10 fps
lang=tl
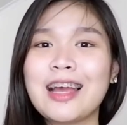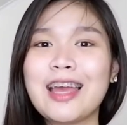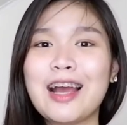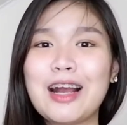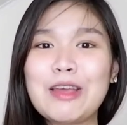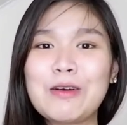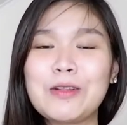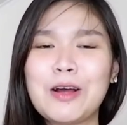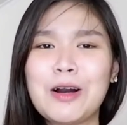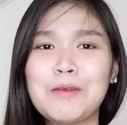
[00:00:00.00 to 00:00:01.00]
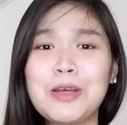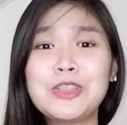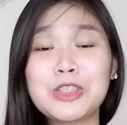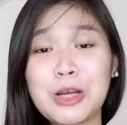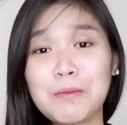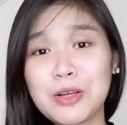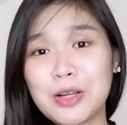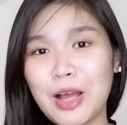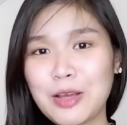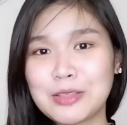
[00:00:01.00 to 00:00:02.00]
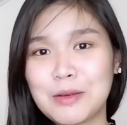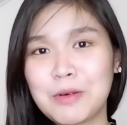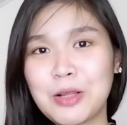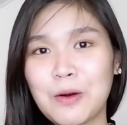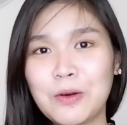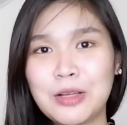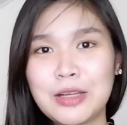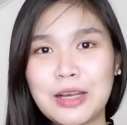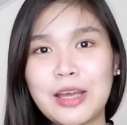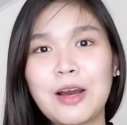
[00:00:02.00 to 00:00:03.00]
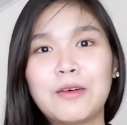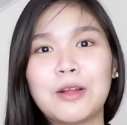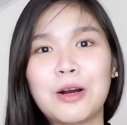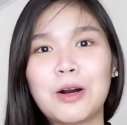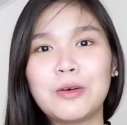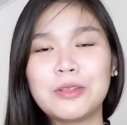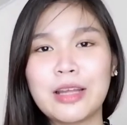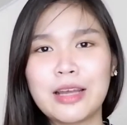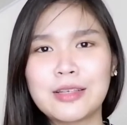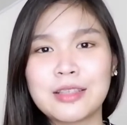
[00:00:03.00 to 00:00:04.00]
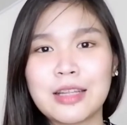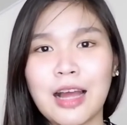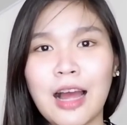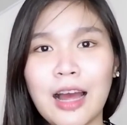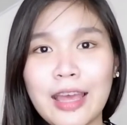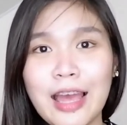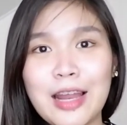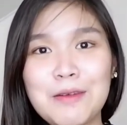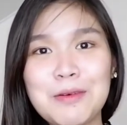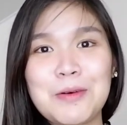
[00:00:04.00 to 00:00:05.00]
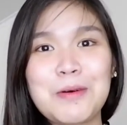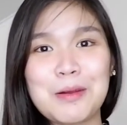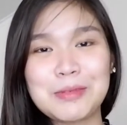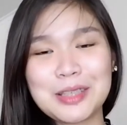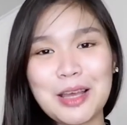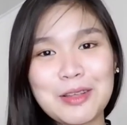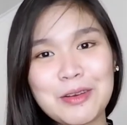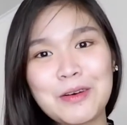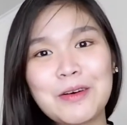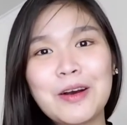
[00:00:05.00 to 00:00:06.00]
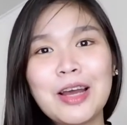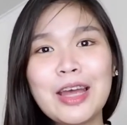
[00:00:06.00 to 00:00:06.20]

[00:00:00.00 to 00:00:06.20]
Kaya ngayon, uh, medyo syempre nag-ayos naman ako. Naglagay ako ng kaunti kasi nakakaya naman mahumarap sa inyo.